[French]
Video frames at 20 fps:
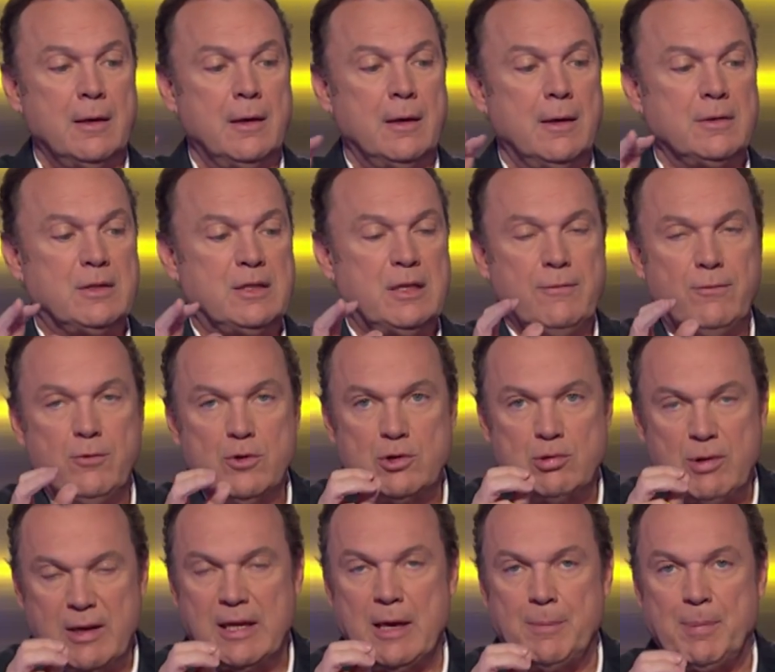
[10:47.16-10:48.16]
si vous
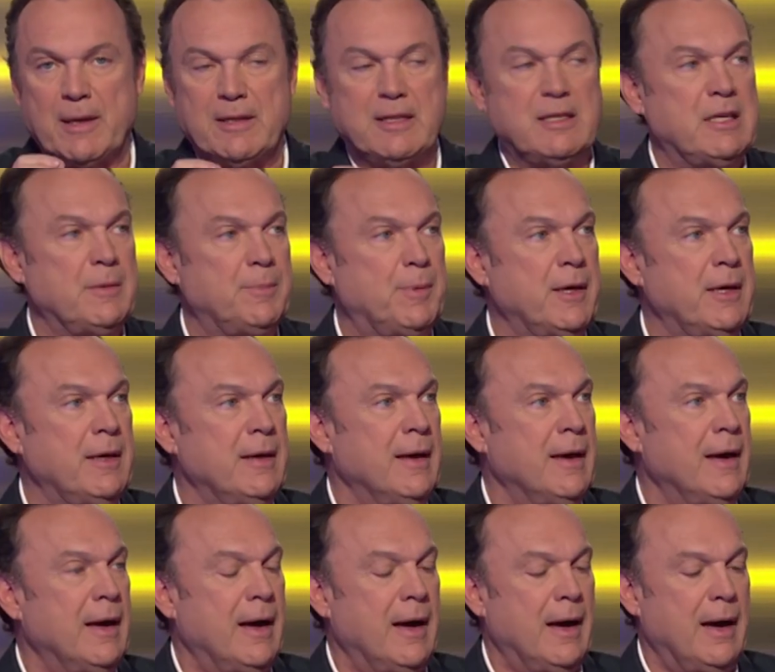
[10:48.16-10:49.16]
souhaitez participer
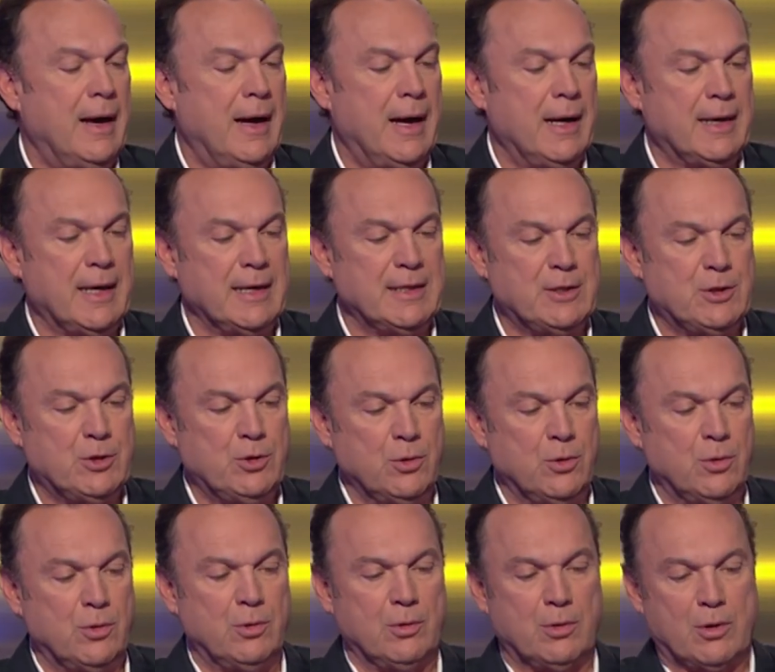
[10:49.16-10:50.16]
à
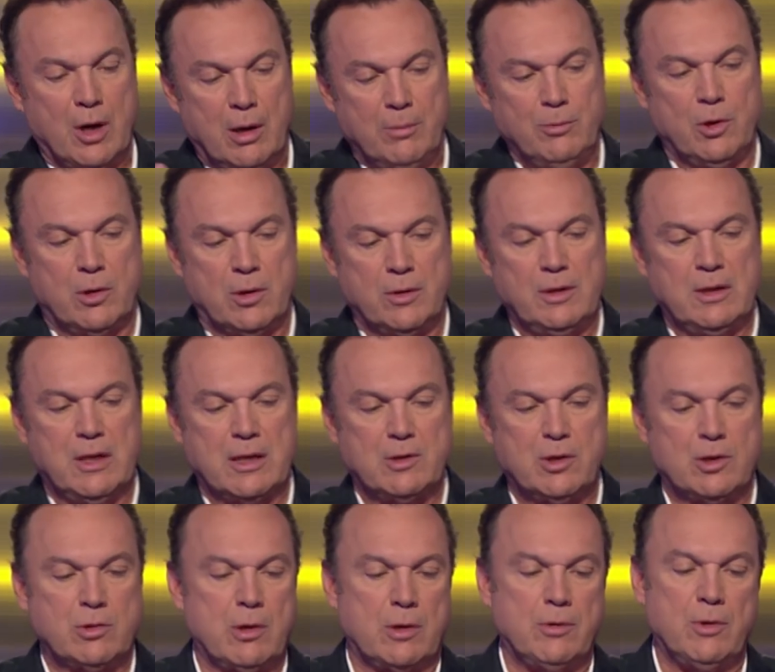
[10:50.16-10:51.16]
question, comme nos candidats de ce
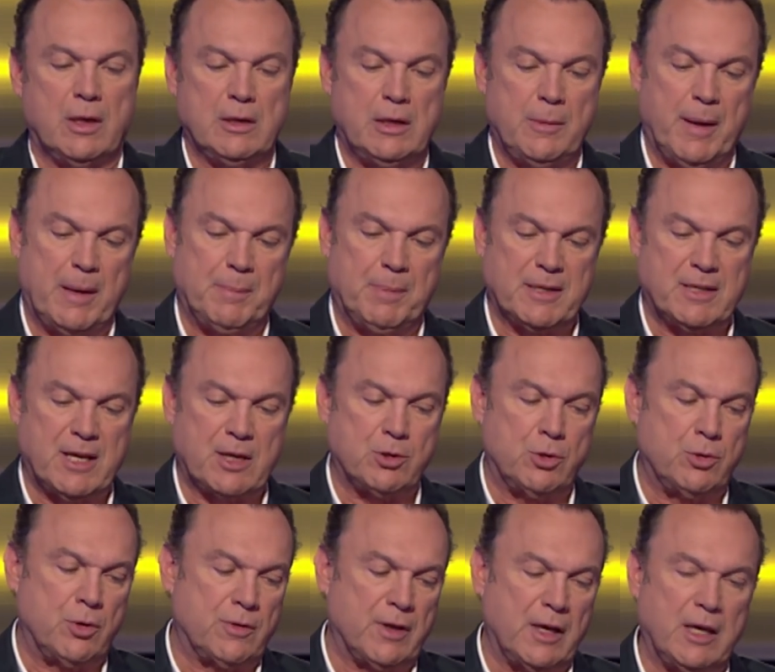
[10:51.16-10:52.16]
soir, ne ratez pas le passage de
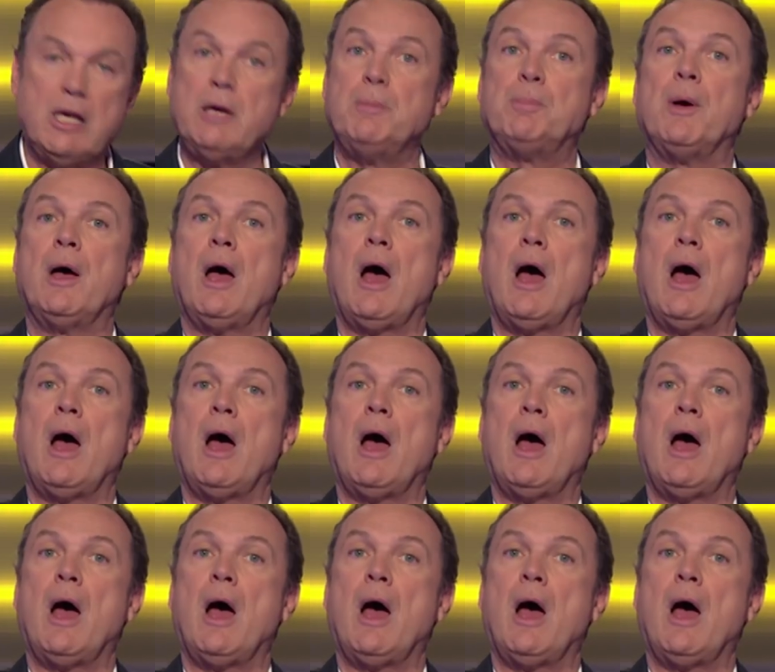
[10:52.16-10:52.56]
notre équipe